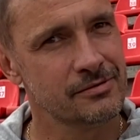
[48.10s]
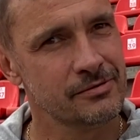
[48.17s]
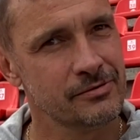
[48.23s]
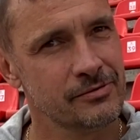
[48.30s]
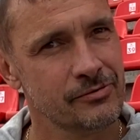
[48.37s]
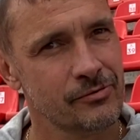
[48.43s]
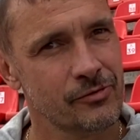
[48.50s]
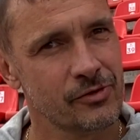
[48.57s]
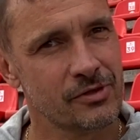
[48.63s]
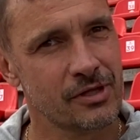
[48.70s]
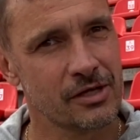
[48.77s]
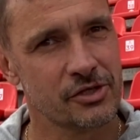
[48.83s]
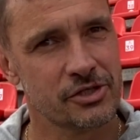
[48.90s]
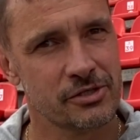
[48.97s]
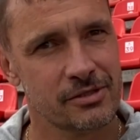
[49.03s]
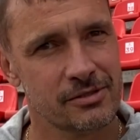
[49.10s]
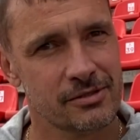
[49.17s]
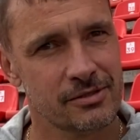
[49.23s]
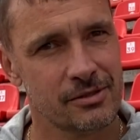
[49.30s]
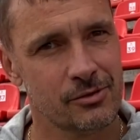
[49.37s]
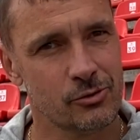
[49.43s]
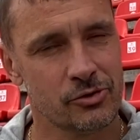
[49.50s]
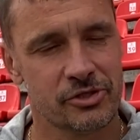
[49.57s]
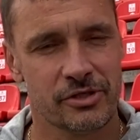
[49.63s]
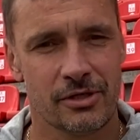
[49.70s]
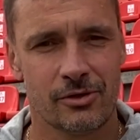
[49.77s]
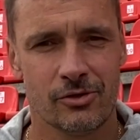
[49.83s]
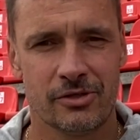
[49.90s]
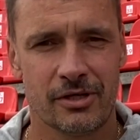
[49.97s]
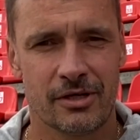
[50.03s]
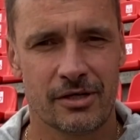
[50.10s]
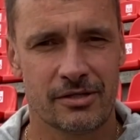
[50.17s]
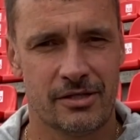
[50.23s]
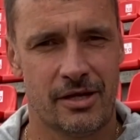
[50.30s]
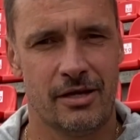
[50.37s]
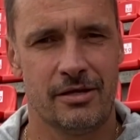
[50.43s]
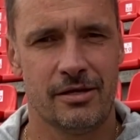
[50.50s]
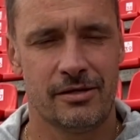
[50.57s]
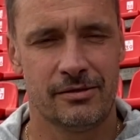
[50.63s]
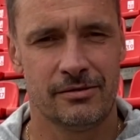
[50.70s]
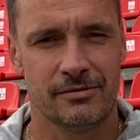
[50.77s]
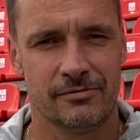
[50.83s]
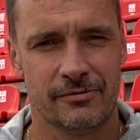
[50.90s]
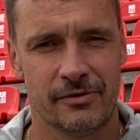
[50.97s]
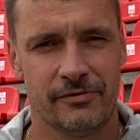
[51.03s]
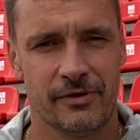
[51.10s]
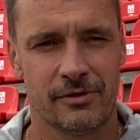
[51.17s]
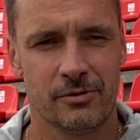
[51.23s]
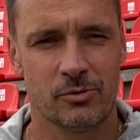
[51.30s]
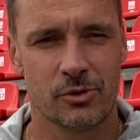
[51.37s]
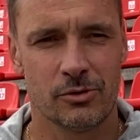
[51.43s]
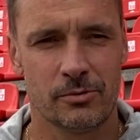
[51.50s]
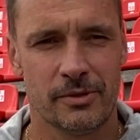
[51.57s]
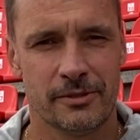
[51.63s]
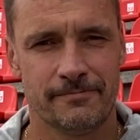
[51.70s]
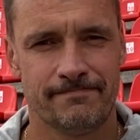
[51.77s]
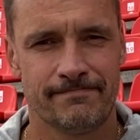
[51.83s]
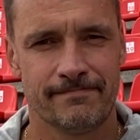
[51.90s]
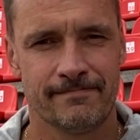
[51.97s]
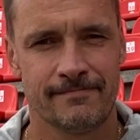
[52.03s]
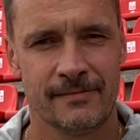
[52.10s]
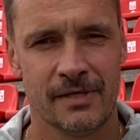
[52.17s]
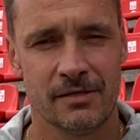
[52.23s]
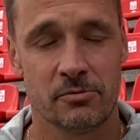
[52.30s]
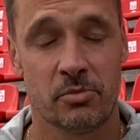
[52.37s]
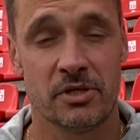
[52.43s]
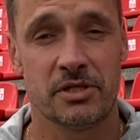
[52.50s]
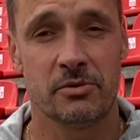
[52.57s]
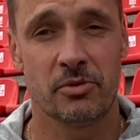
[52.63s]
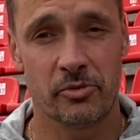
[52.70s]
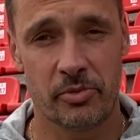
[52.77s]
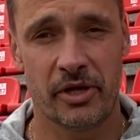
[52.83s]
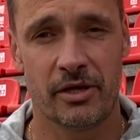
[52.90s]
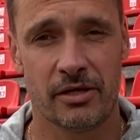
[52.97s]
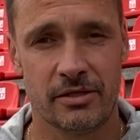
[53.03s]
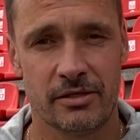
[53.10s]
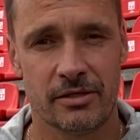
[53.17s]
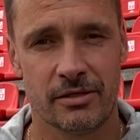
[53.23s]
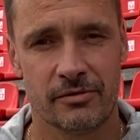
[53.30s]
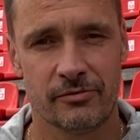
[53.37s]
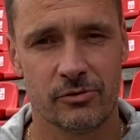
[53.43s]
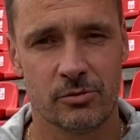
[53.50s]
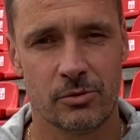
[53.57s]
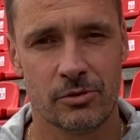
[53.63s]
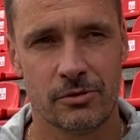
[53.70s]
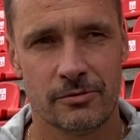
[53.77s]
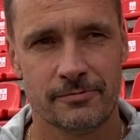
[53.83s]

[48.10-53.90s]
вот также лучшие годы как тренер вот в этом клубе. Спасибо, приходите на футбол.